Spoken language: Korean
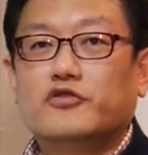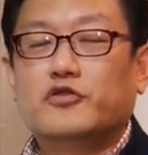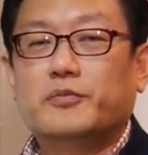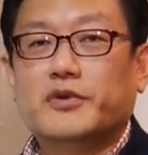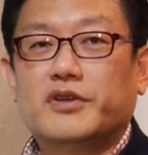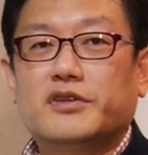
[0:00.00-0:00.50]

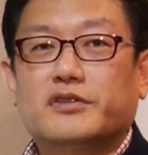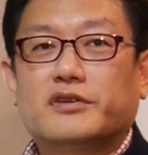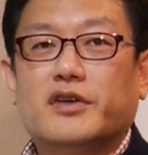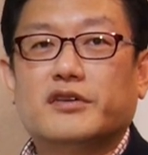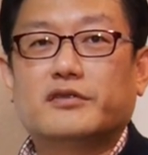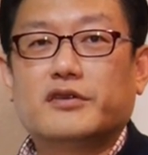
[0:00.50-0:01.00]
주변에서
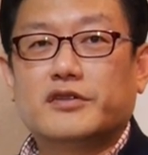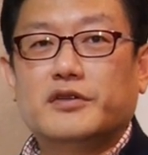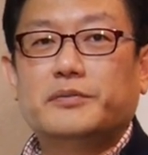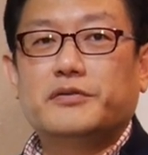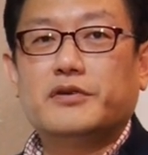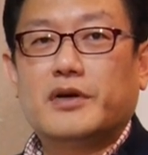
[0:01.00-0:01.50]
계속해서
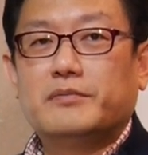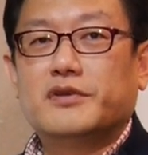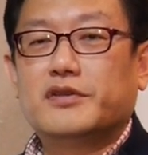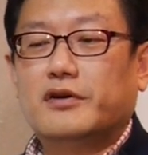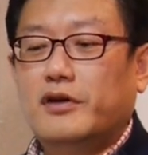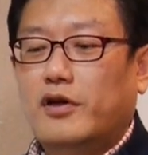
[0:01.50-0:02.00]

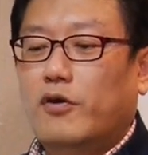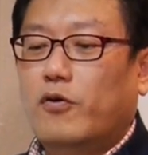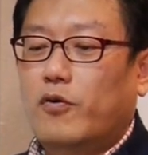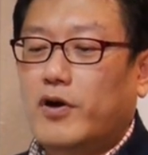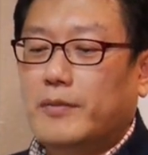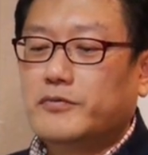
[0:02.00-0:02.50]
흡수하면서
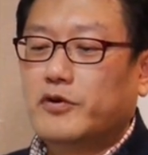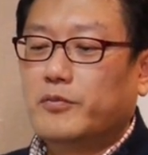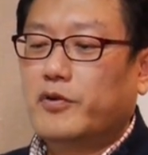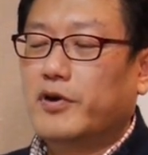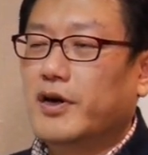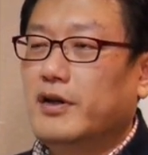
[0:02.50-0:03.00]
오감
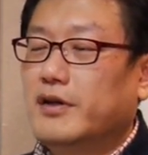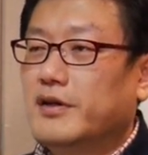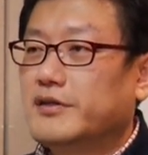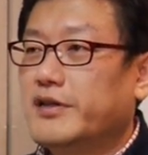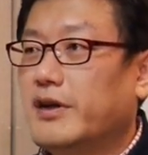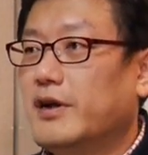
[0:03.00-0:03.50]
정보가
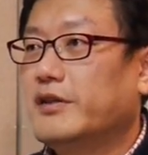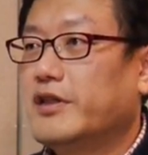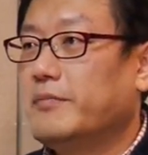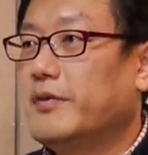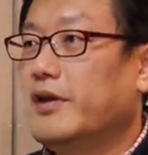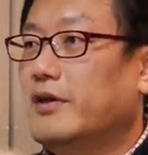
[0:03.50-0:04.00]
색깔
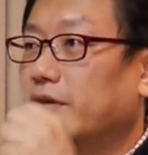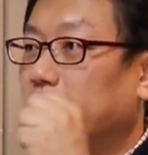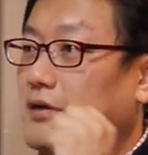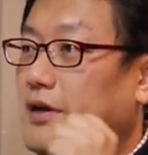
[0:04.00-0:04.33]
때문에